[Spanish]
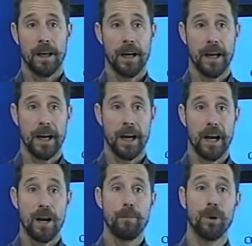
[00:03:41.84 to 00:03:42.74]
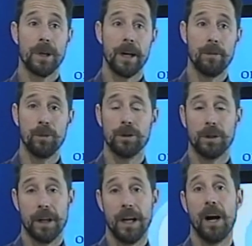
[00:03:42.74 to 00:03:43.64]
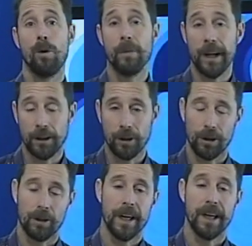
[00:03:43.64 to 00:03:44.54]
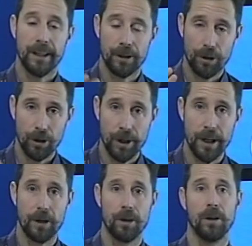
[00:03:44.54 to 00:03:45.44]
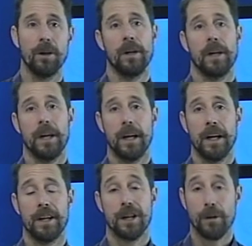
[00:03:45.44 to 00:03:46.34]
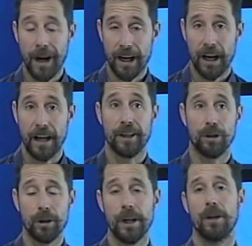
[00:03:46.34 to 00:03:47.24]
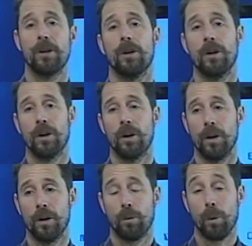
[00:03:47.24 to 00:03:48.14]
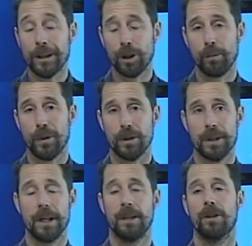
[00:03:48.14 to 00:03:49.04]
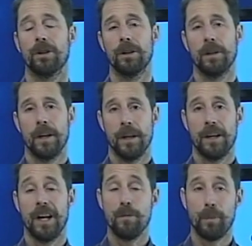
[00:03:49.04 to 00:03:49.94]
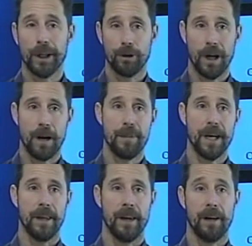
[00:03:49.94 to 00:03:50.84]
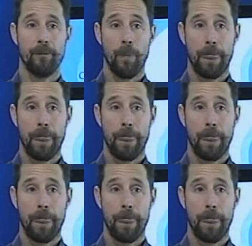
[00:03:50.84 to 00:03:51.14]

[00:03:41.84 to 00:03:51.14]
Eh, impulsaremos el aumento, el histórico, eh, llevar al histórico 4% del impuesto a la piedra